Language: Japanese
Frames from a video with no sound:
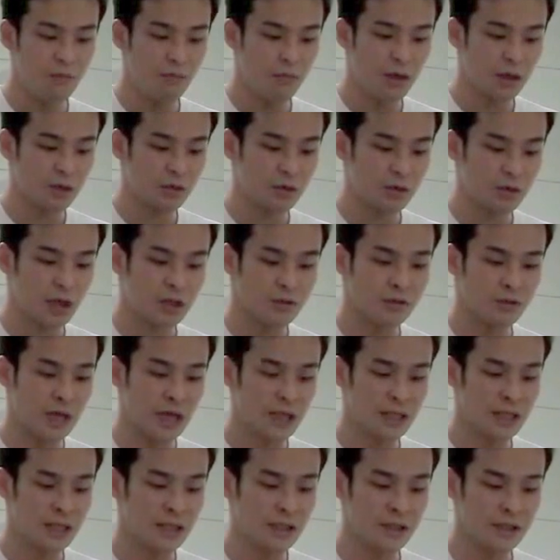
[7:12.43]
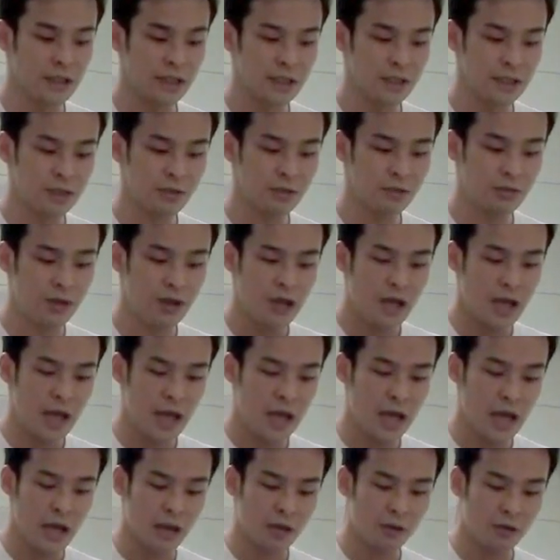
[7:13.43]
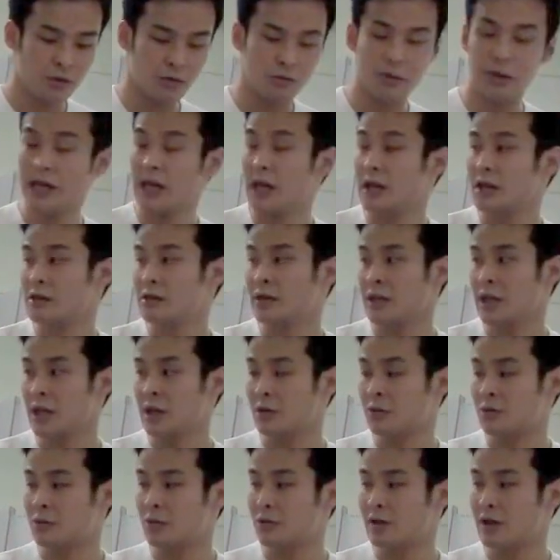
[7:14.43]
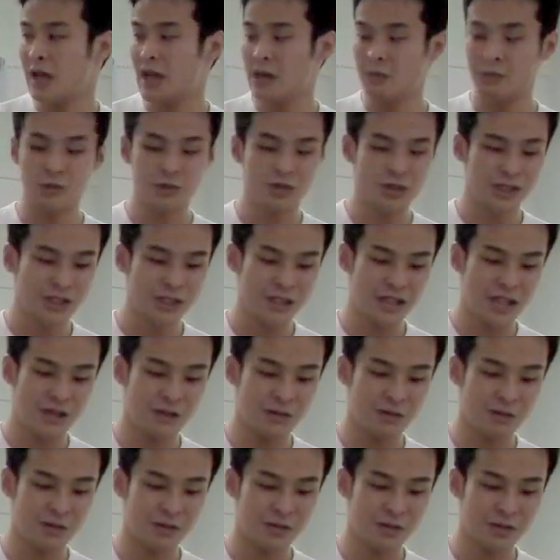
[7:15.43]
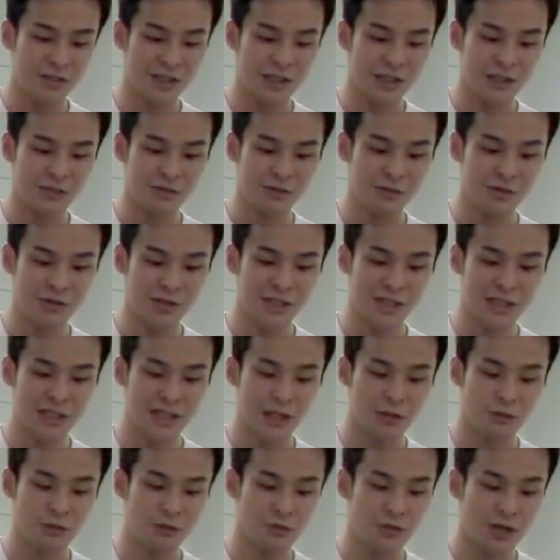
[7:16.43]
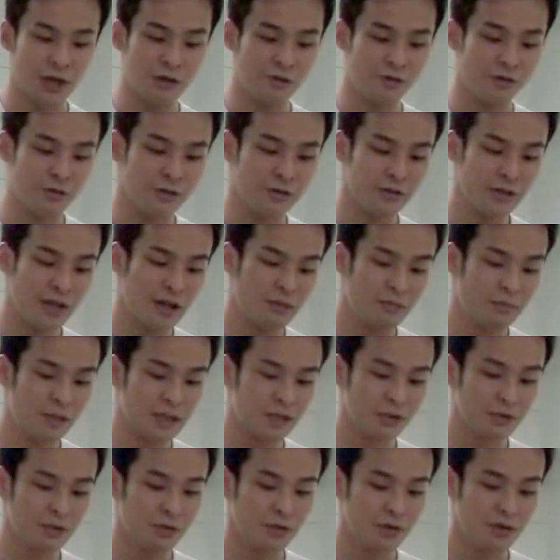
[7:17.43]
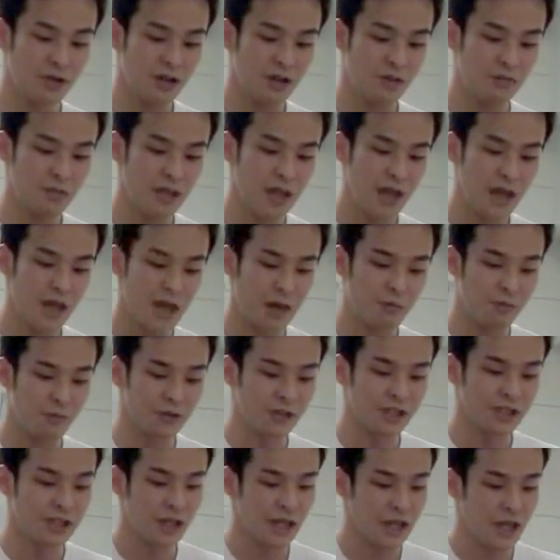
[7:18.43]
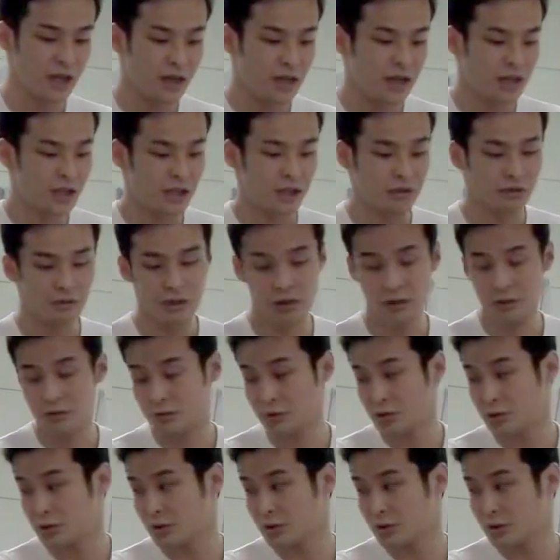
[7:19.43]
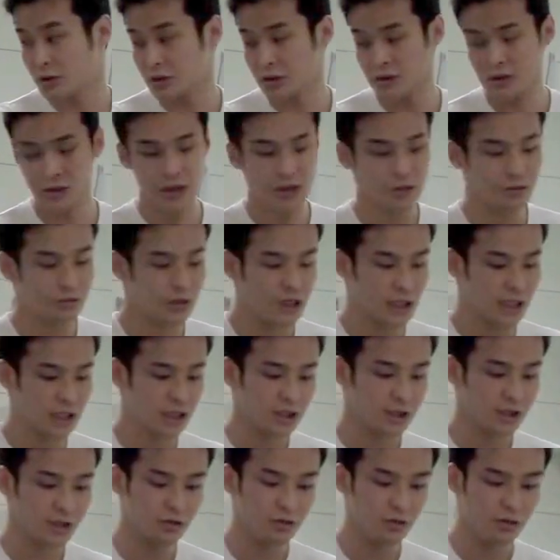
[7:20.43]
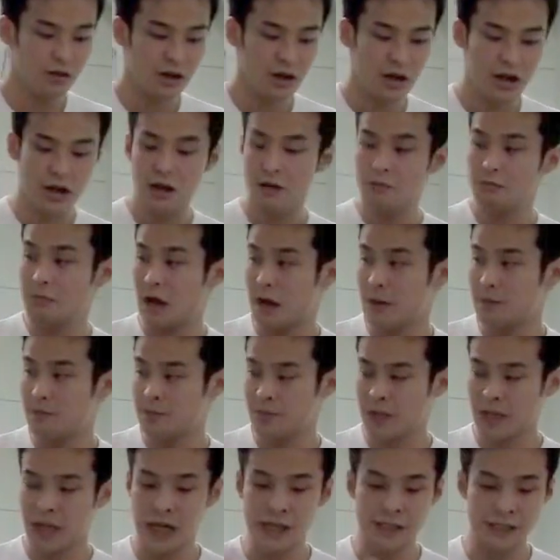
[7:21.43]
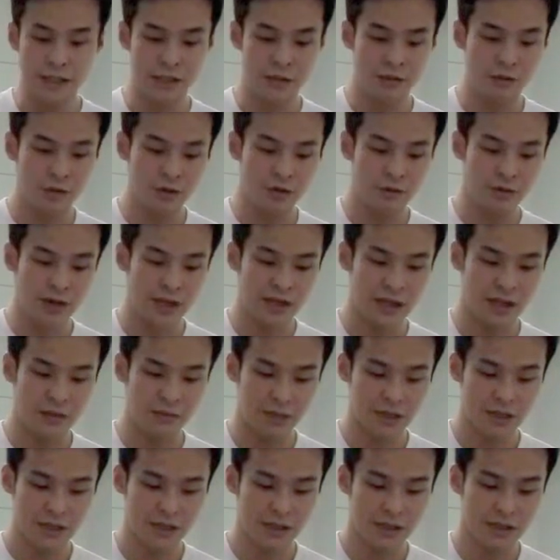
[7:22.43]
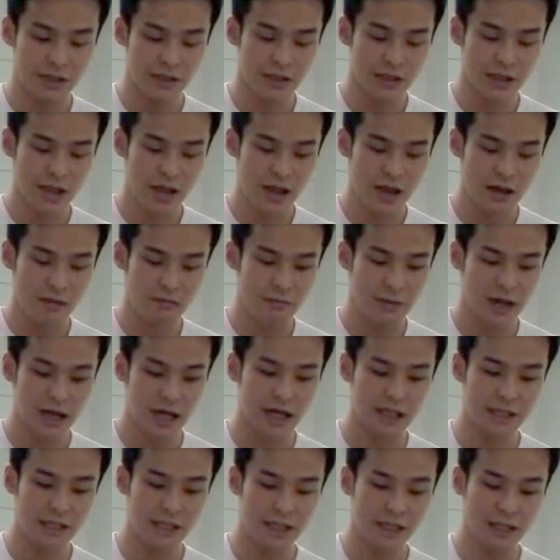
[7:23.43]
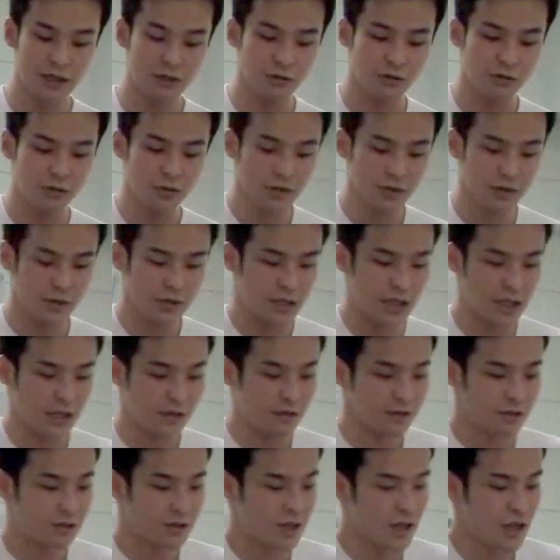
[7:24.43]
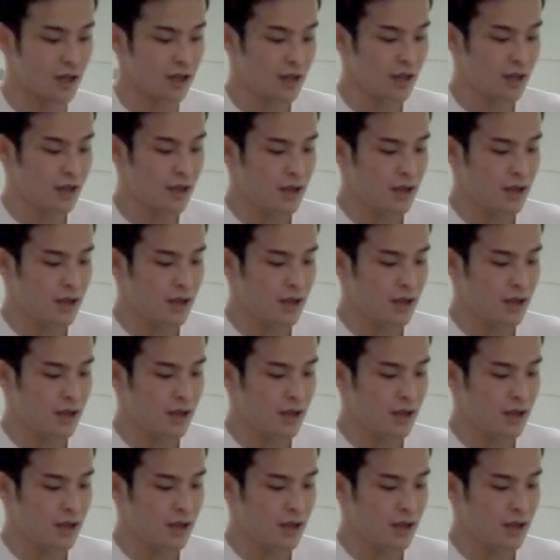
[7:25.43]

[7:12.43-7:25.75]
まあ、ちょっと後で話すんですけど、えーとまあ、ギャングは結構絵文字っていうのをツイート中に使うことが多いので、まあ、そういう意味で絵文字なら E のタグを出力するっていうような形の、まあ、改善を加えています。で、まあ、解析の組成として、